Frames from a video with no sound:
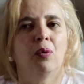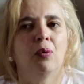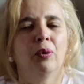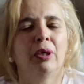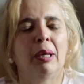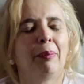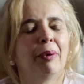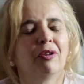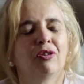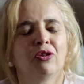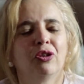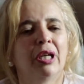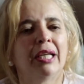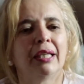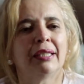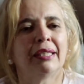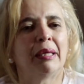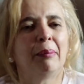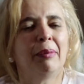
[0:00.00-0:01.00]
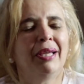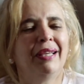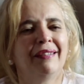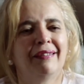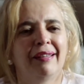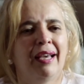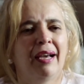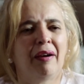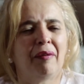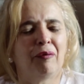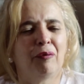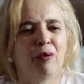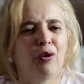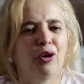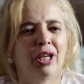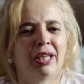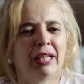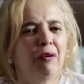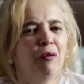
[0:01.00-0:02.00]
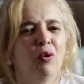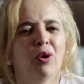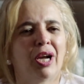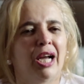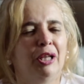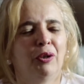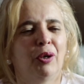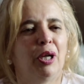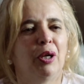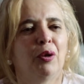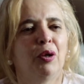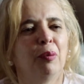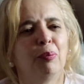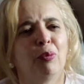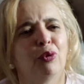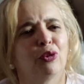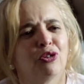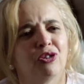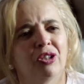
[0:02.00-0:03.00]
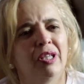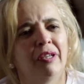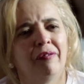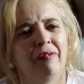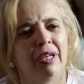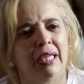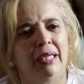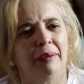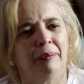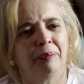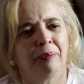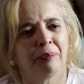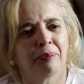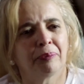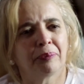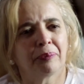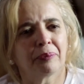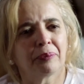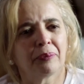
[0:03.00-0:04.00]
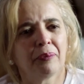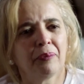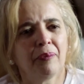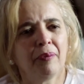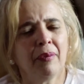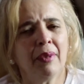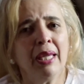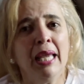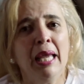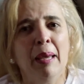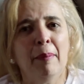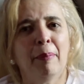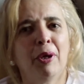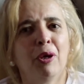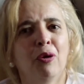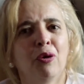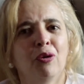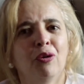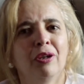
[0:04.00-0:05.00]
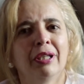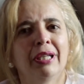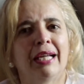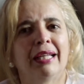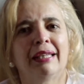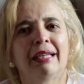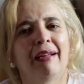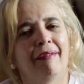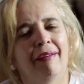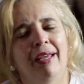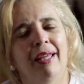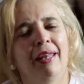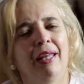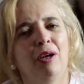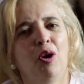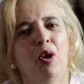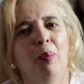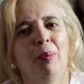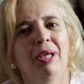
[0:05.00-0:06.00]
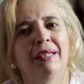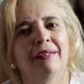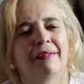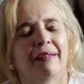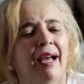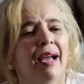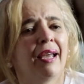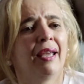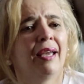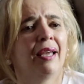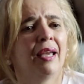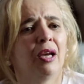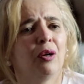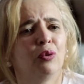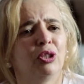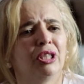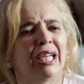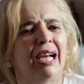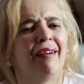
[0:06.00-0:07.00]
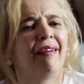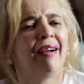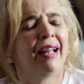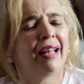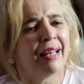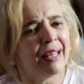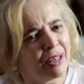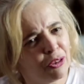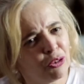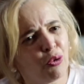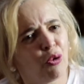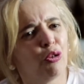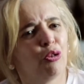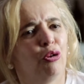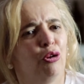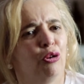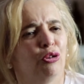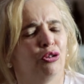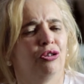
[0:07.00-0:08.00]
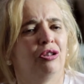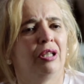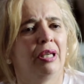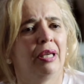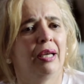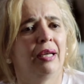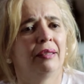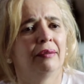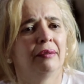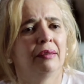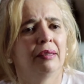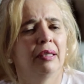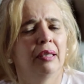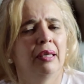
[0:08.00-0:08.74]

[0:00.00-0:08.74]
una persona ya me decía, vos estás buscando algo imposible. Pero con, a través de los mensajes que escuchaba todos los días,